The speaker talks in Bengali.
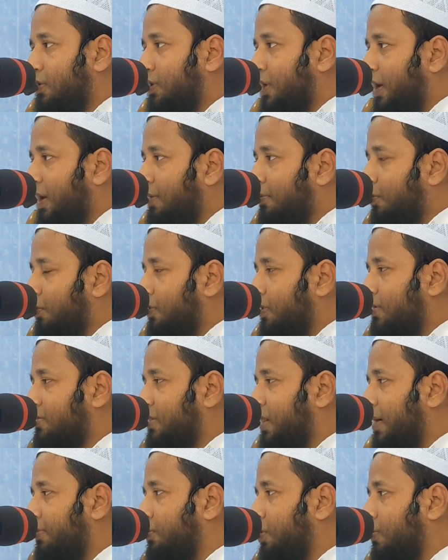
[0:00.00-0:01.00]
যেই
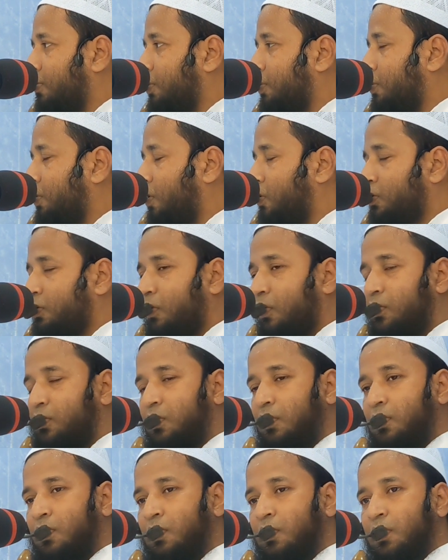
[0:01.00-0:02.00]
ইসলাম ধর্ম গ্রহণ
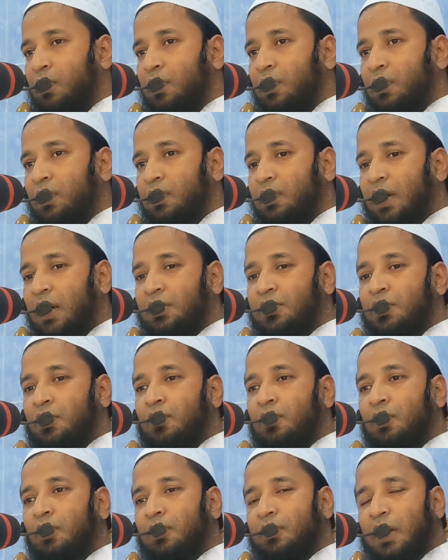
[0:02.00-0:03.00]
করত তার
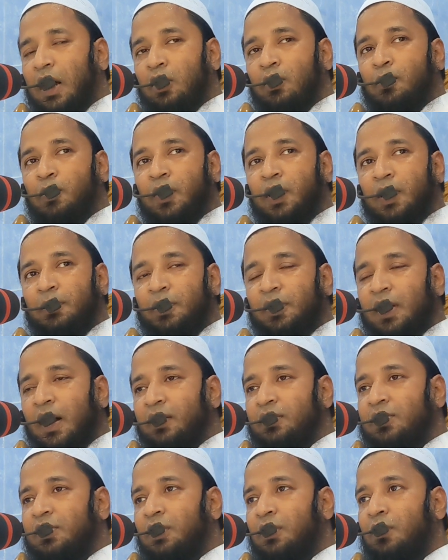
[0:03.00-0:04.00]
জন্য তার উপরে এই
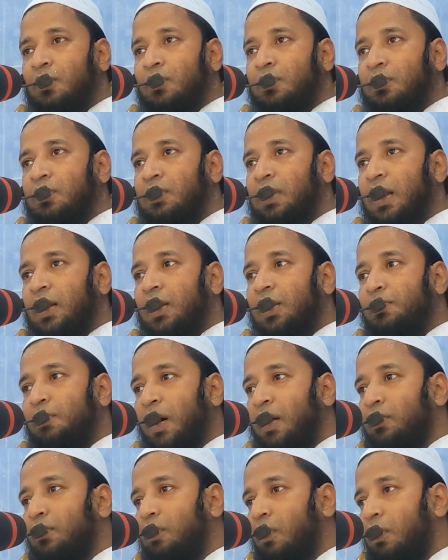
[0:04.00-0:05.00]
বিধান ছিল তার
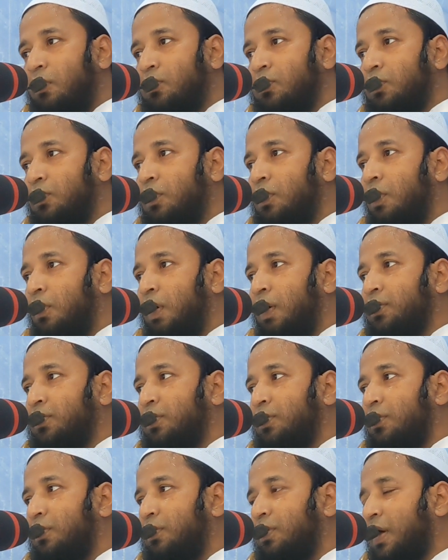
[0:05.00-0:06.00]
ইমান গ্রহণযোগ্য হওয়ার
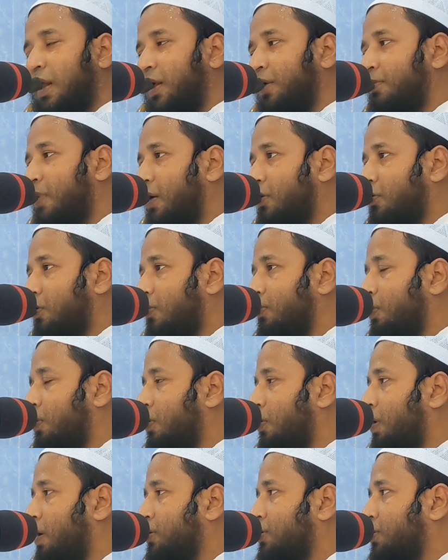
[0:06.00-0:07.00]
জন্য তার ইমান কবুল
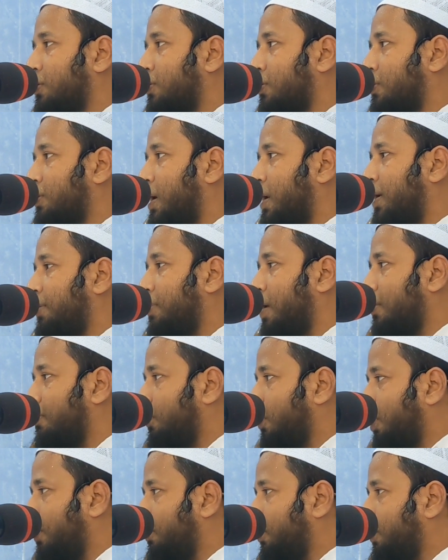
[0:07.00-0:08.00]
হওয়ার জন্য তার ইমান
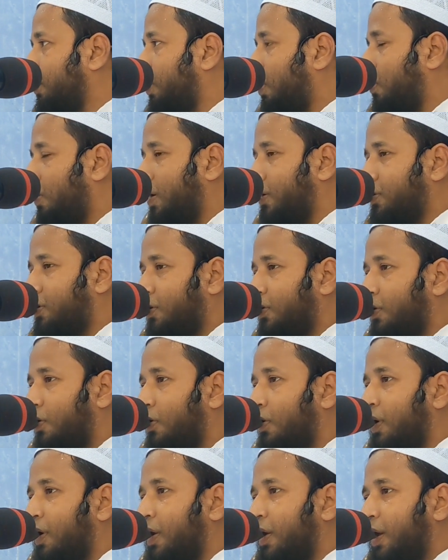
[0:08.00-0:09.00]
পরিপূর্ণ হওয়ার জন্য
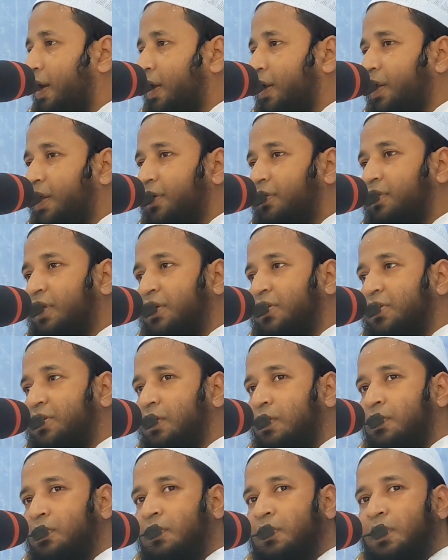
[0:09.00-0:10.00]
এই নির্দেশ
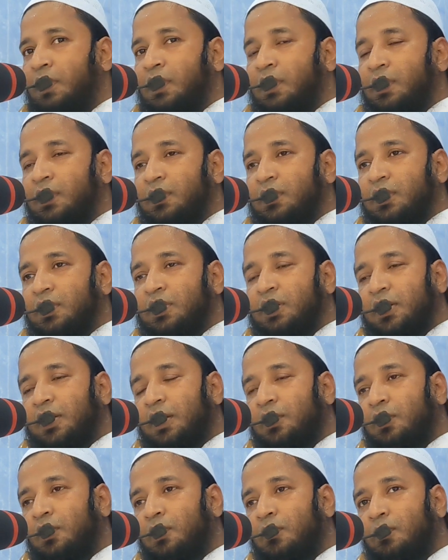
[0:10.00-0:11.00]
ছিল যে সে
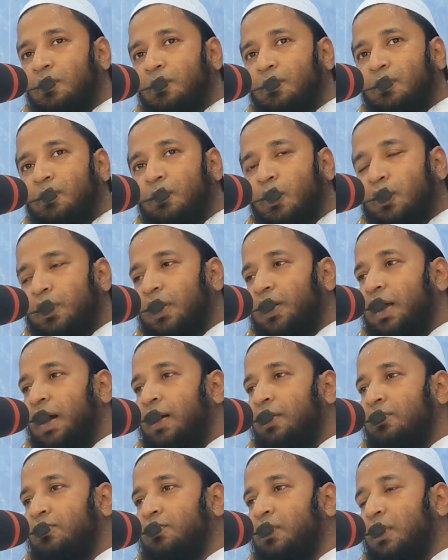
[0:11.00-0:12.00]
যেন
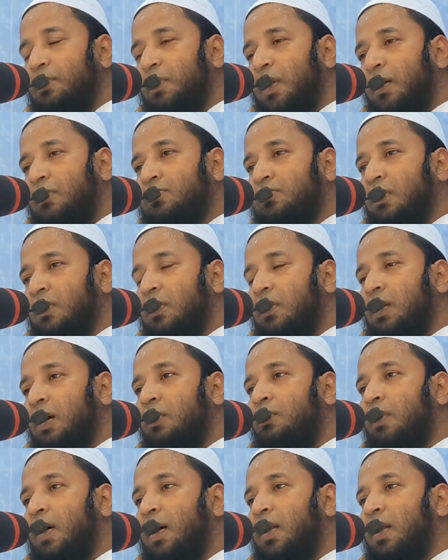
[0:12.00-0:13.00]
মদিনায় রসুল পাক
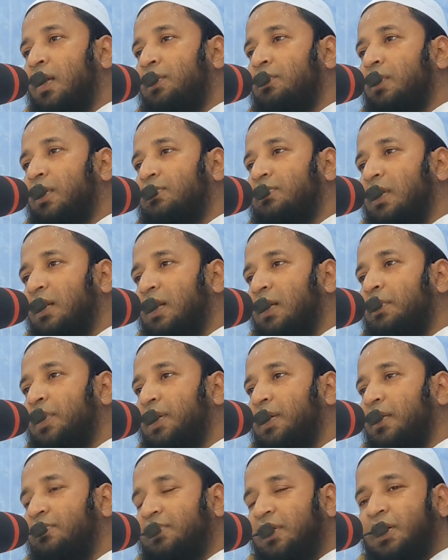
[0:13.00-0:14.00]
সাল্লাহ
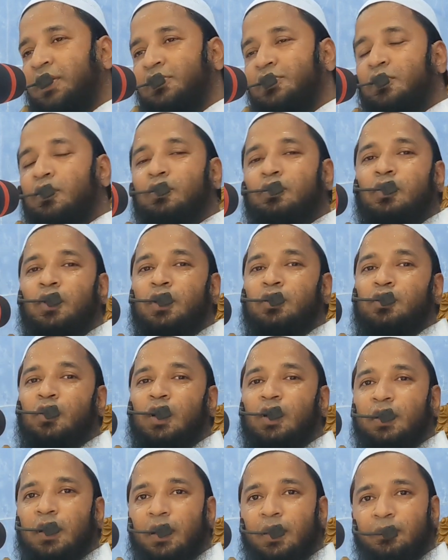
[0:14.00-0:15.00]
আলাইসাল্লামের কাছে হিজরত করে
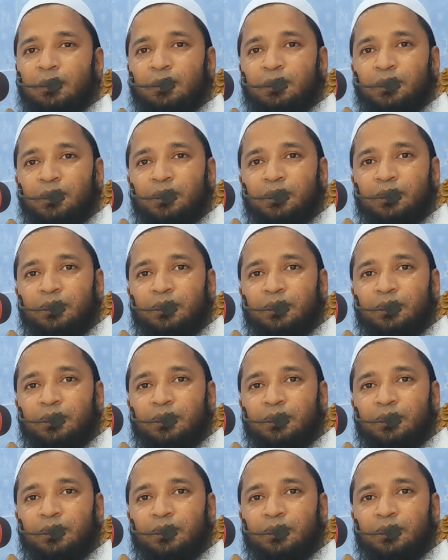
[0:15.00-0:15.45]
চলে যায়